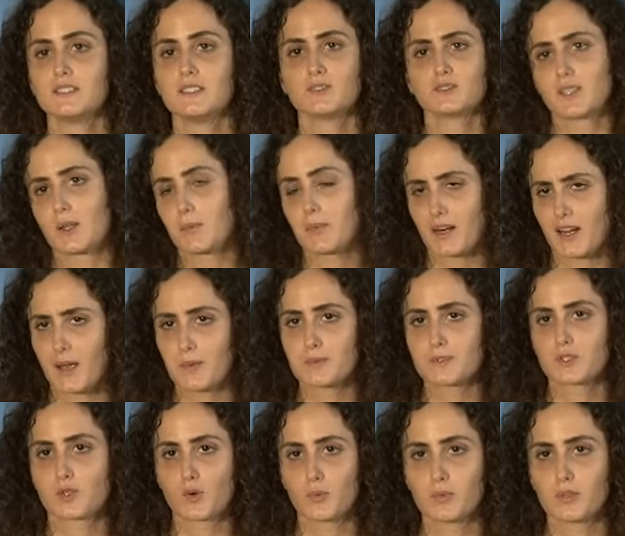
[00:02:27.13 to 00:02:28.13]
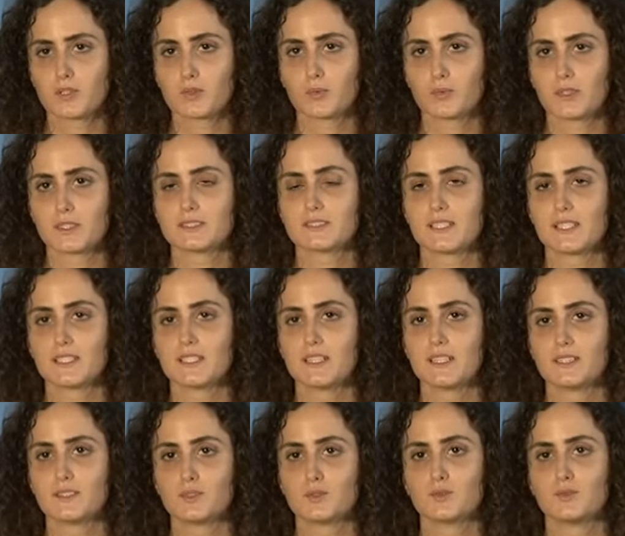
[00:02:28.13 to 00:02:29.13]
sempre acabo descobrindo um prazer na
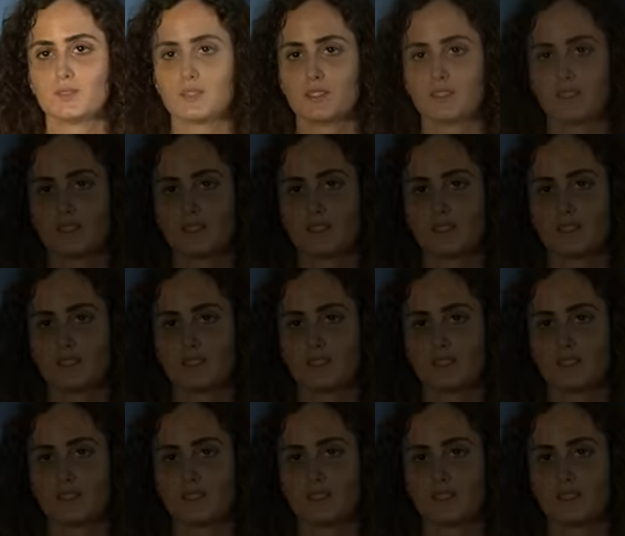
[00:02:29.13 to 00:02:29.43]
leitura.